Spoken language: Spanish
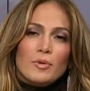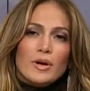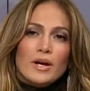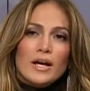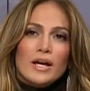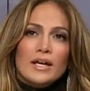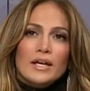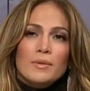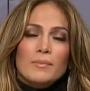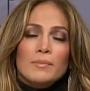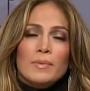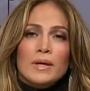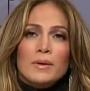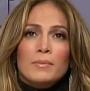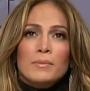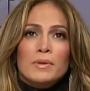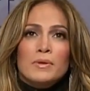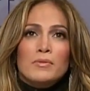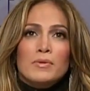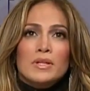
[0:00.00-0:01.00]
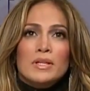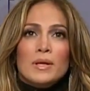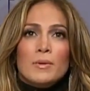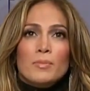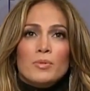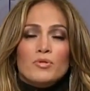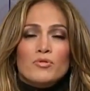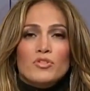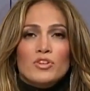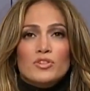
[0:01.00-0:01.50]
después pues, en, mi
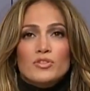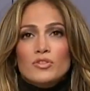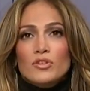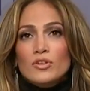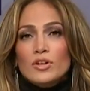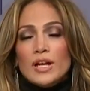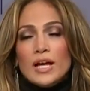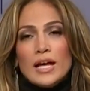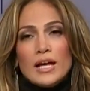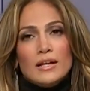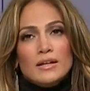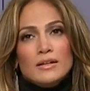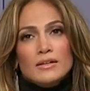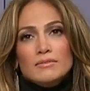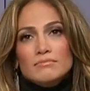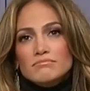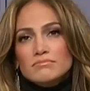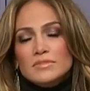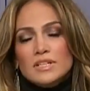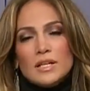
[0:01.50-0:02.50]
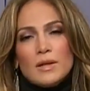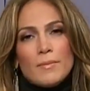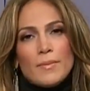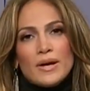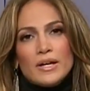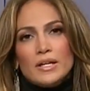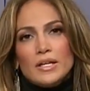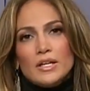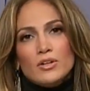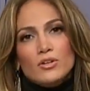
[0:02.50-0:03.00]
vida profesional nada
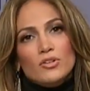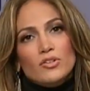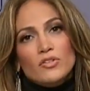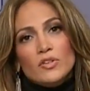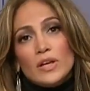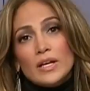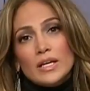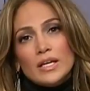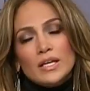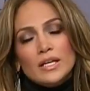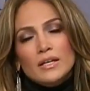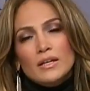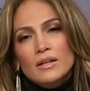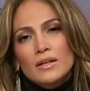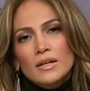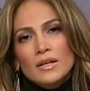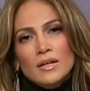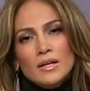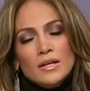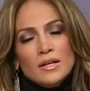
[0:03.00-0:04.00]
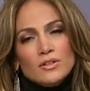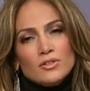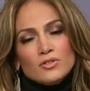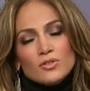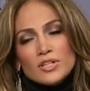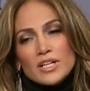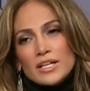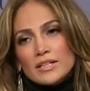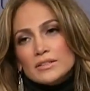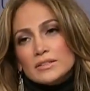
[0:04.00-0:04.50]
más quiero seguir.
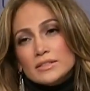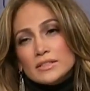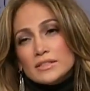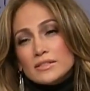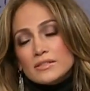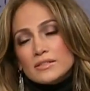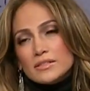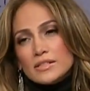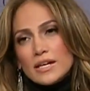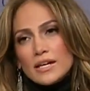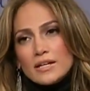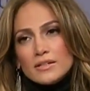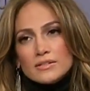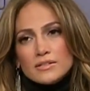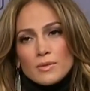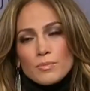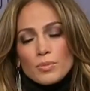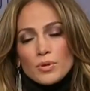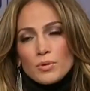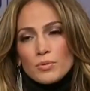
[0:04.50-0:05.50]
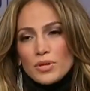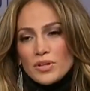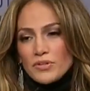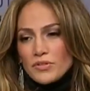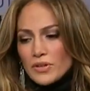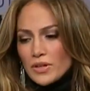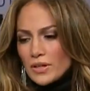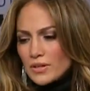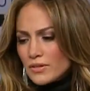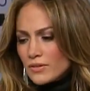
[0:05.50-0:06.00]
Soy artista, siempre voy
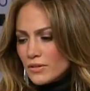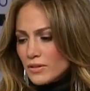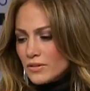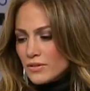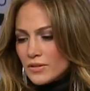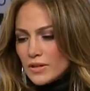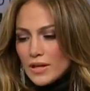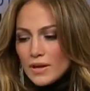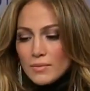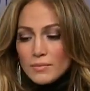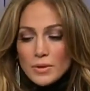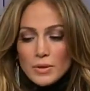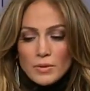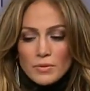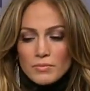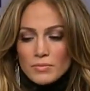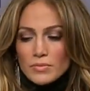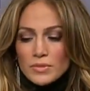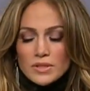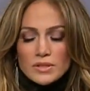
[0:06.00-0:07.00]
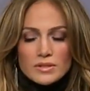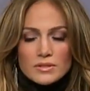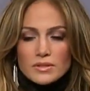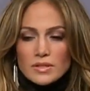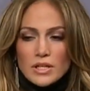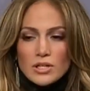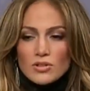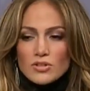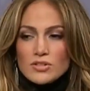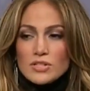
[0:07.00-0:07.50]
a ser artista,
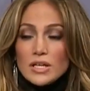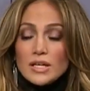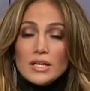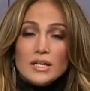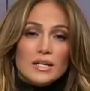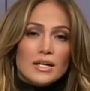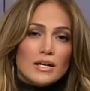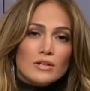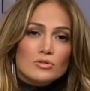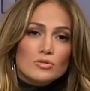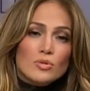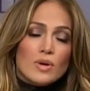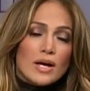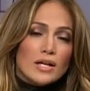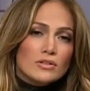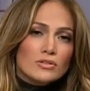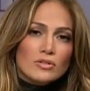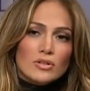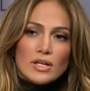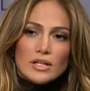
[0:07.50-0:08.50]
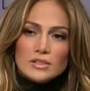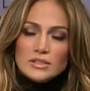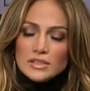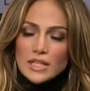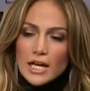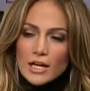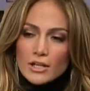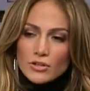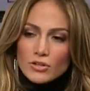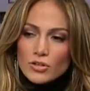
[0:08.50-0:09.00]
quiero seguir actuando,
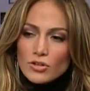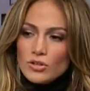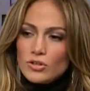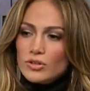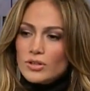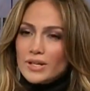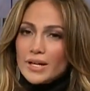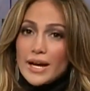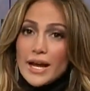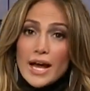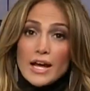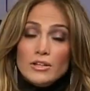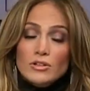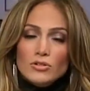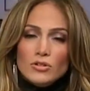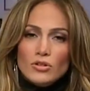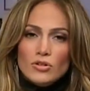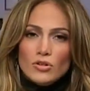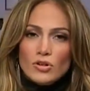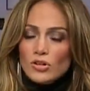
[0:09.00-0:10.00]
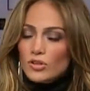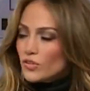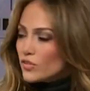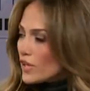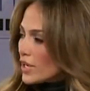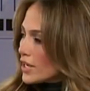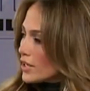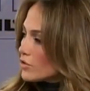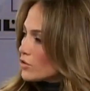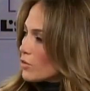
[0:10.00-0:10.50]
cantando, creando
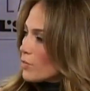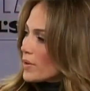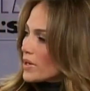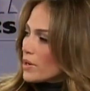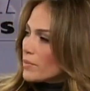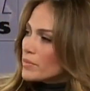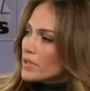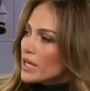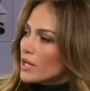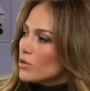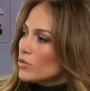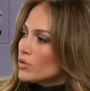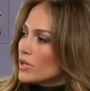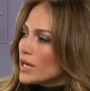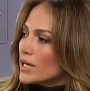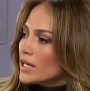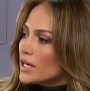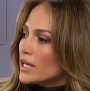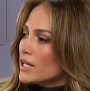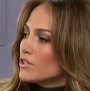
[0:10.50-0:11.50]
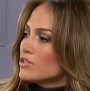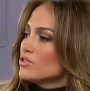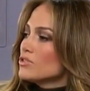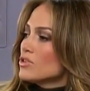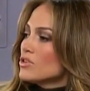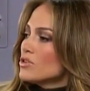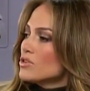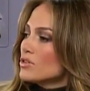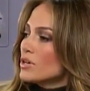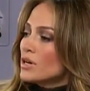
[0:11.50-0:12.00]
cosas. Esto para mí es una
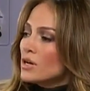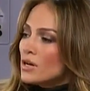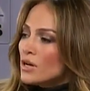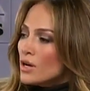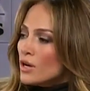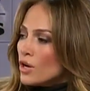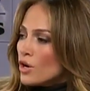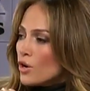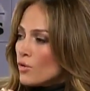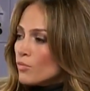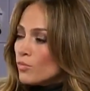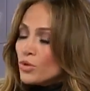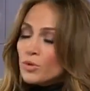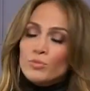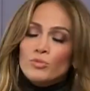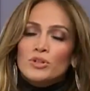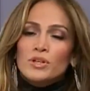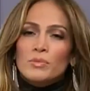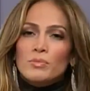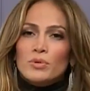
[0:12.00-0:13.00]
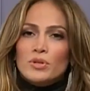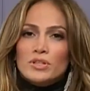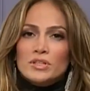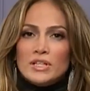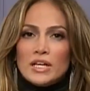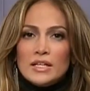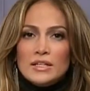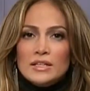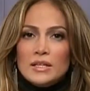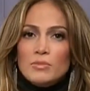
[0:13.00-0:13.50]
creación muy, muy
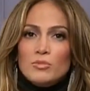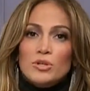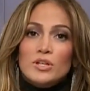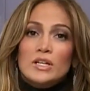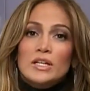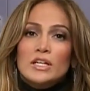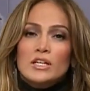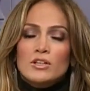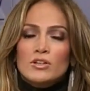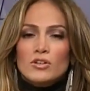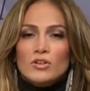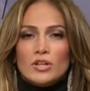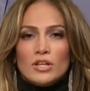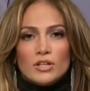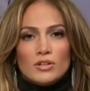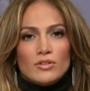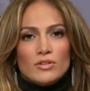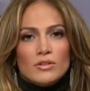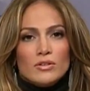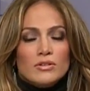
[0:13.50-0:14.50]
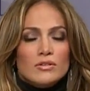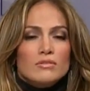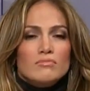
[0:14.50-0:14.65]
importante, muy lindo, que